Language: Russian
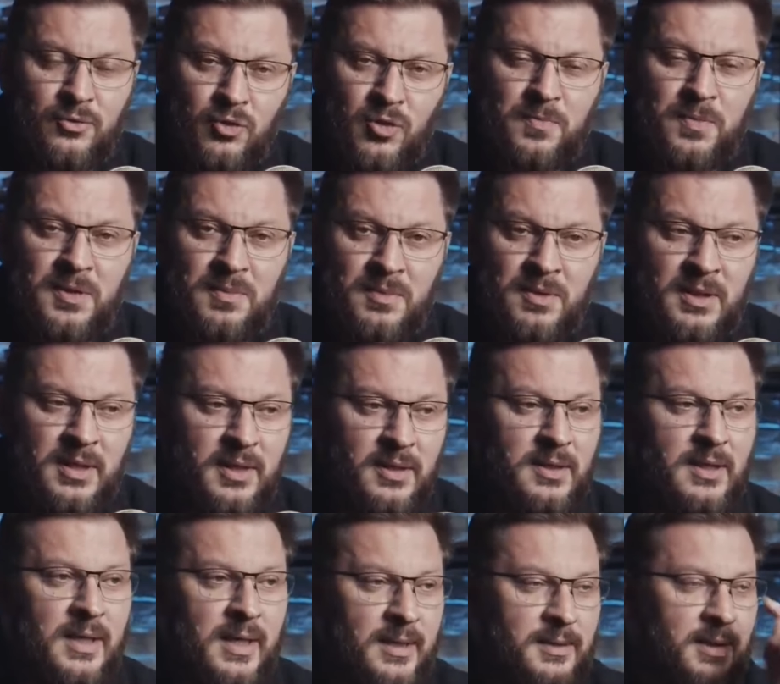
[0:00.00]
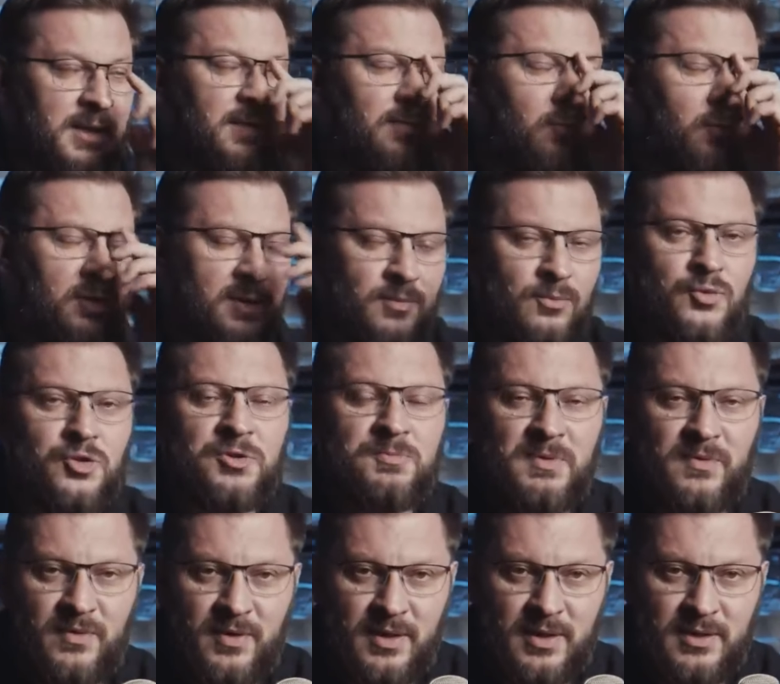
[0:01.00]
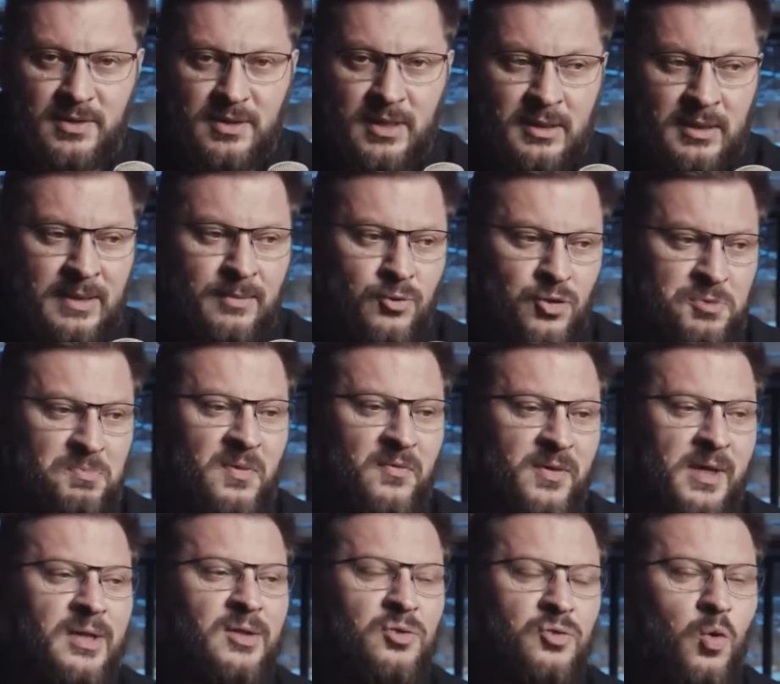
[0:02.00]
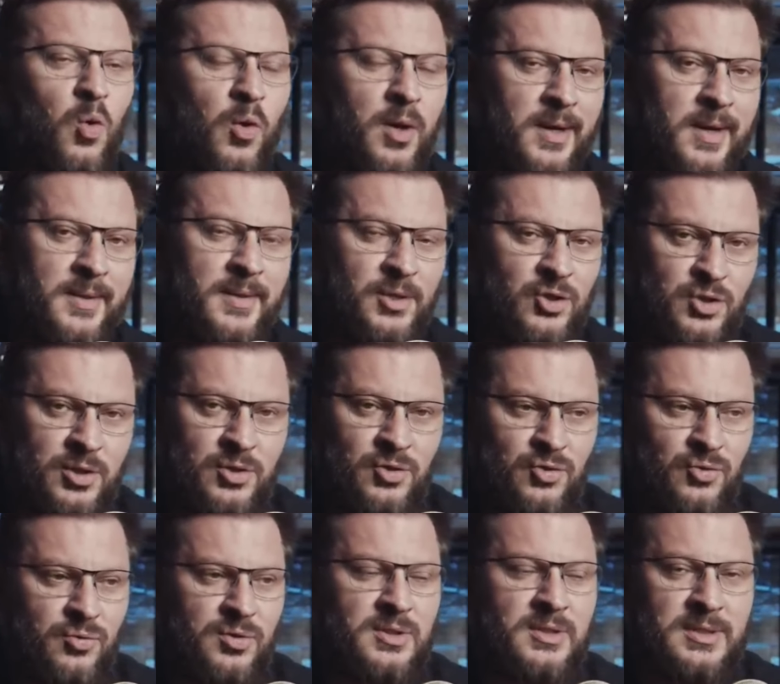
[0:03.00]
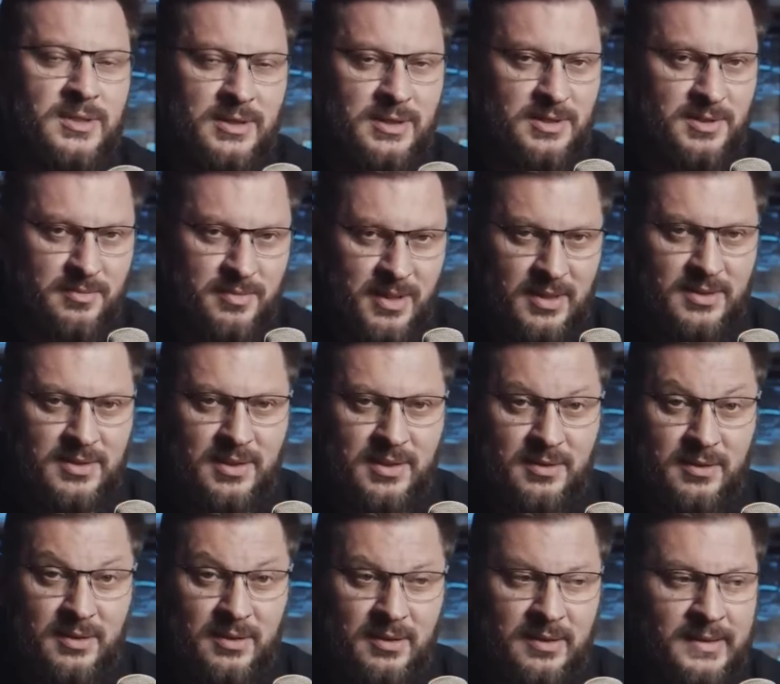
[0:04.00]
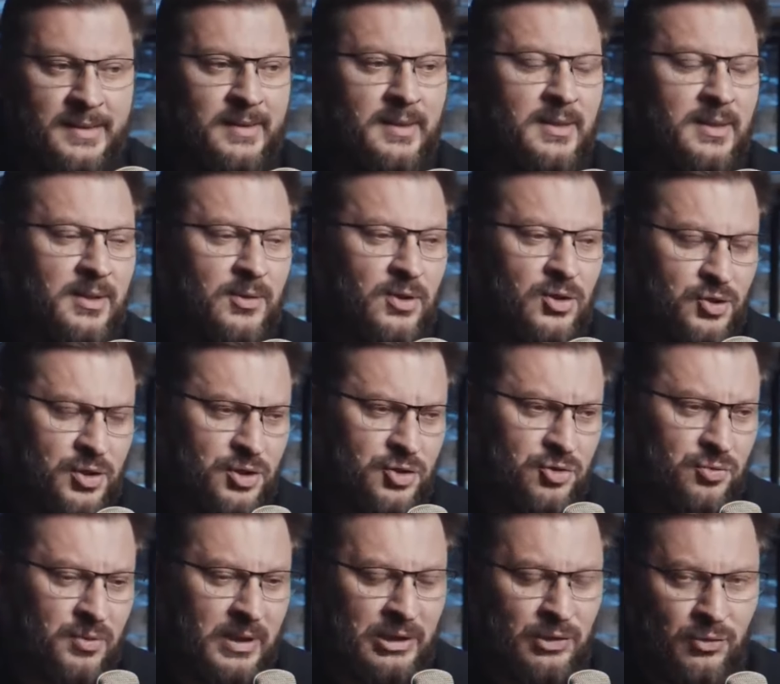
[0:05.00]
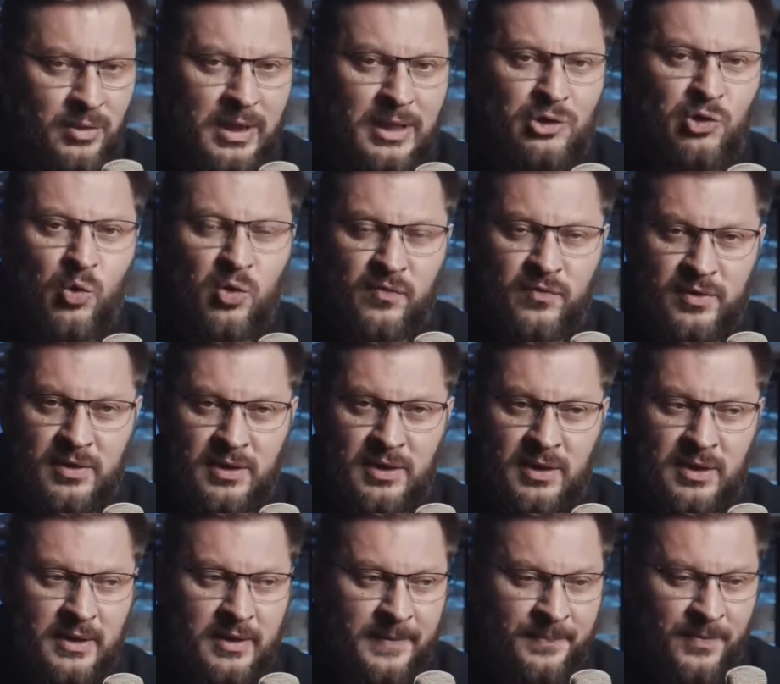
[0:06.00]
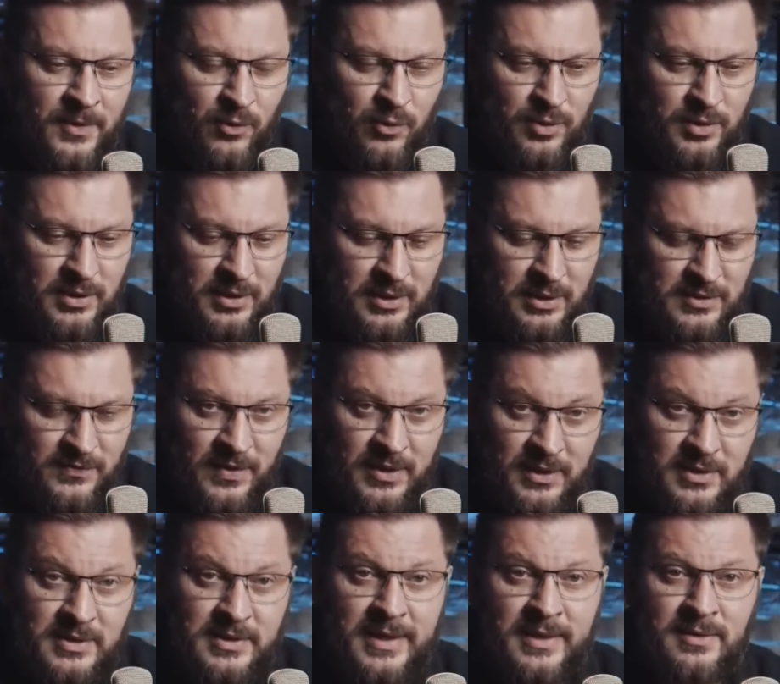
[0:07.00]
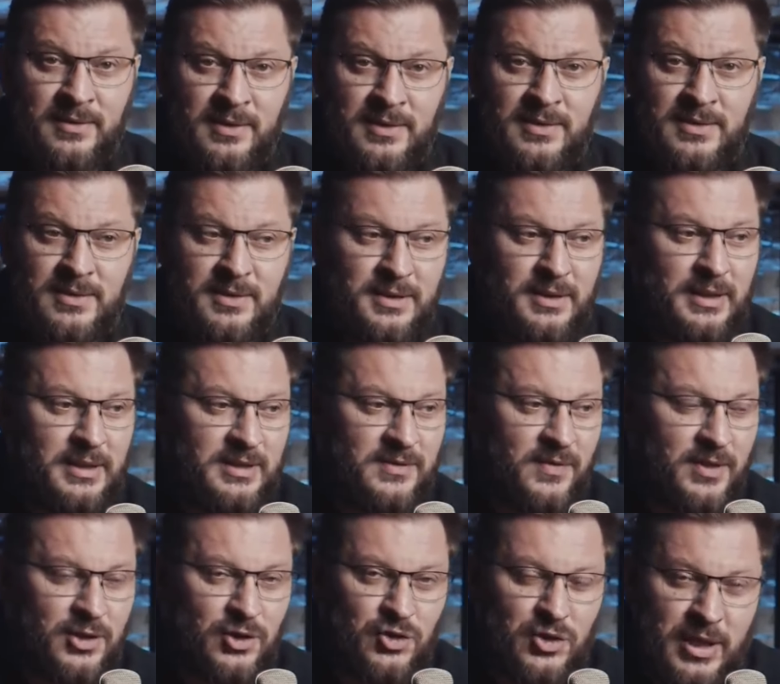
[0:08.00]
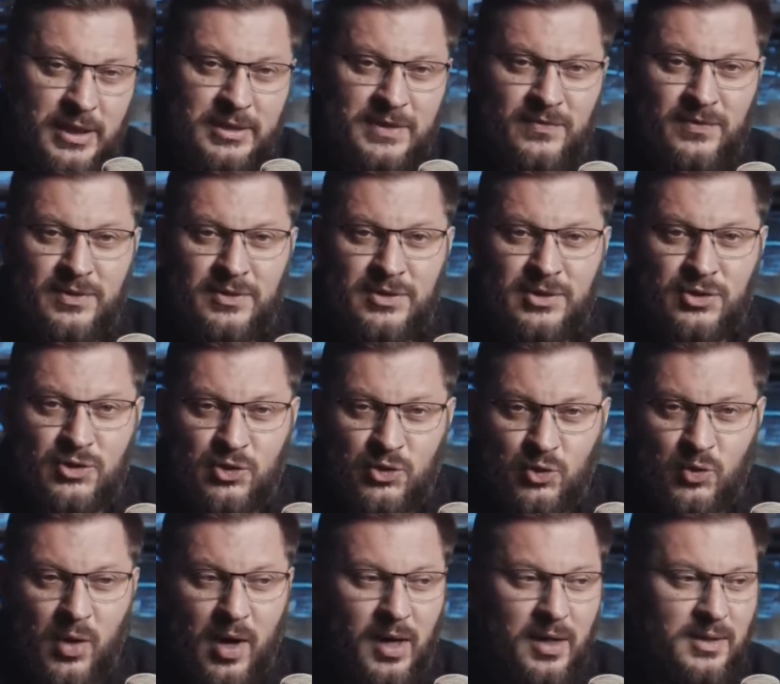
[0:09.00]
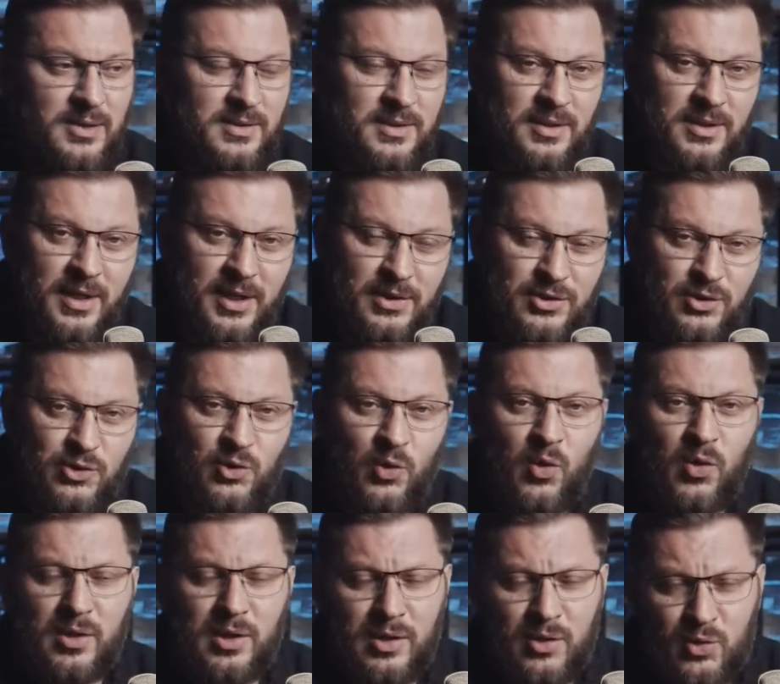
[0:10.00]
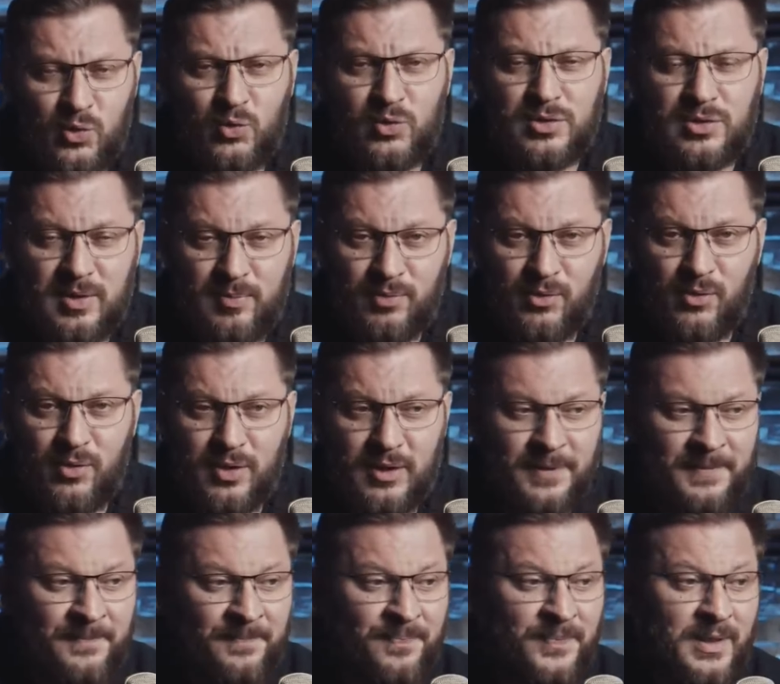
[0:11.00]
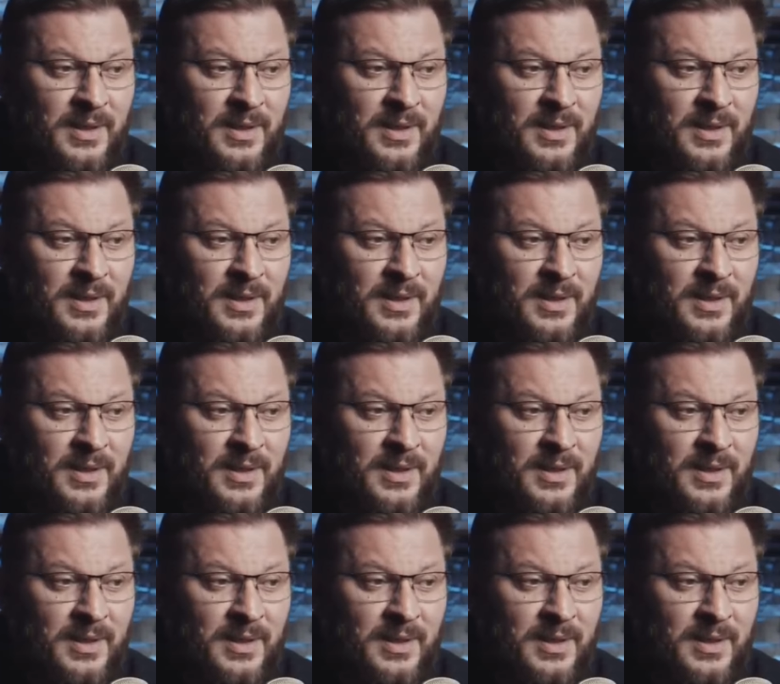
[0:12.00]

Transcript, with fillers: он ее применяет. На кого она может повлиять? Она может повлиять только на женщину с низкой самооценкой, женщину, которая оторвана от э, своих ценностей, от своей женственности, сексуальности, ей одиноко, грустно, плохо.